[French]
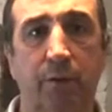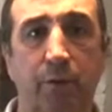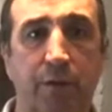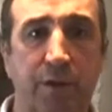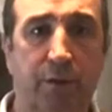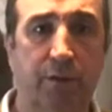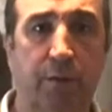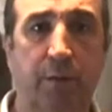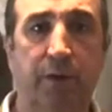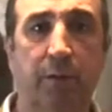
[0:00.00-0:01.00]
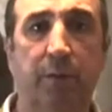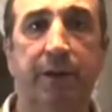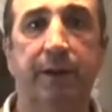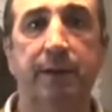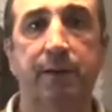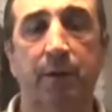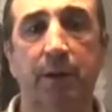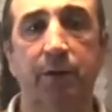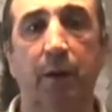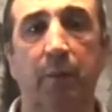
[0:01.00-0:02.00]
ou une séance de médiumnité,
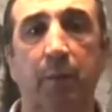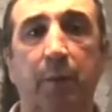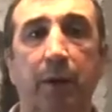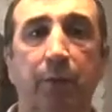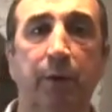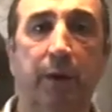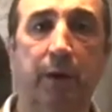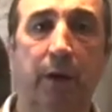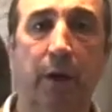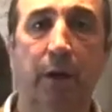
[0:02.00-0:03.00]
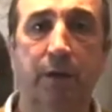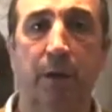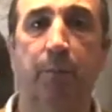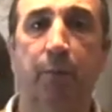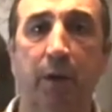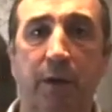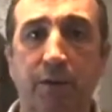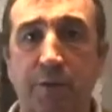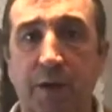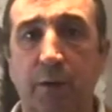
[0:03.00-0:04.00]
cela dure à peu près une heure, ça peut aller
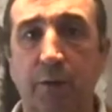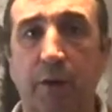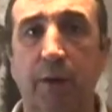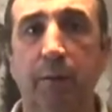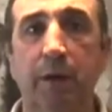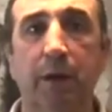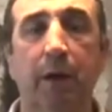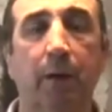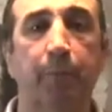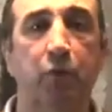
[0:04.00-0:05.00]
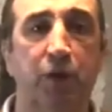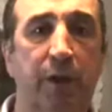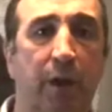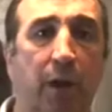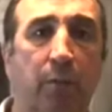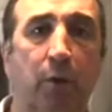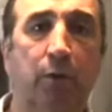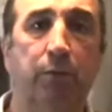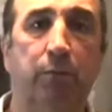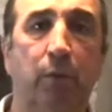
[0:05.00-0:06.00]
jusqu'à une heure et demie.
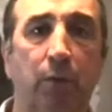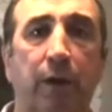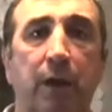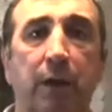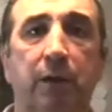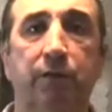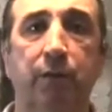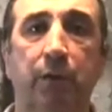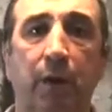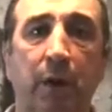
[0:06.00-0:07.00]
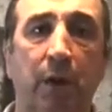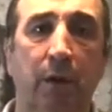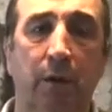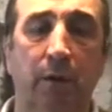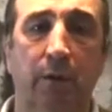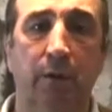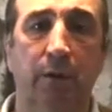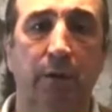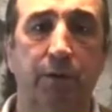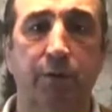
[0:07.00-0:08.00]
Généralement, on arrive
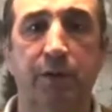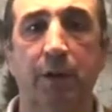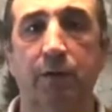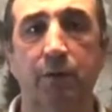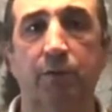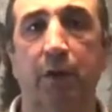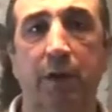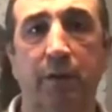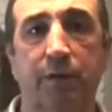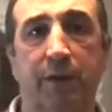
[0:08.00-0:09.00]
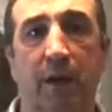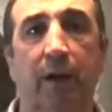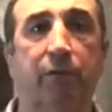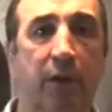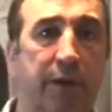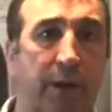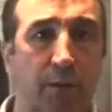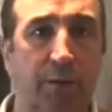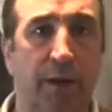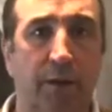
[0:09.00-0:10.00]
euh, dans une séance de voyance à avoir des
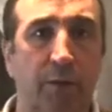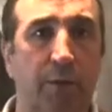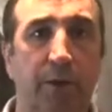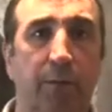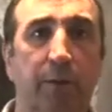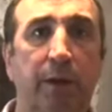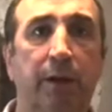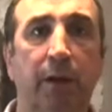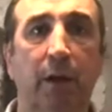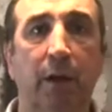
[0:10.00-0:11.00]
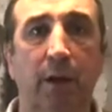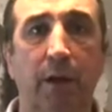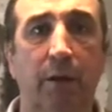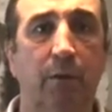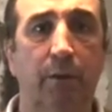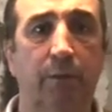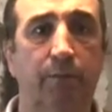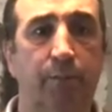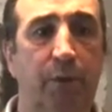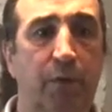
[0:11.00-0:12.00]
contacts médiumniques et
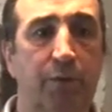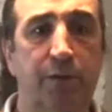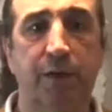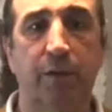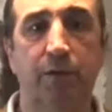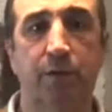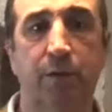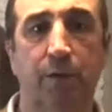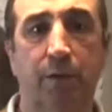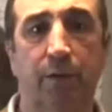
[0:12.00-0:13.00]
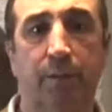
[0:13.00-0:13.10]
dans une séance de,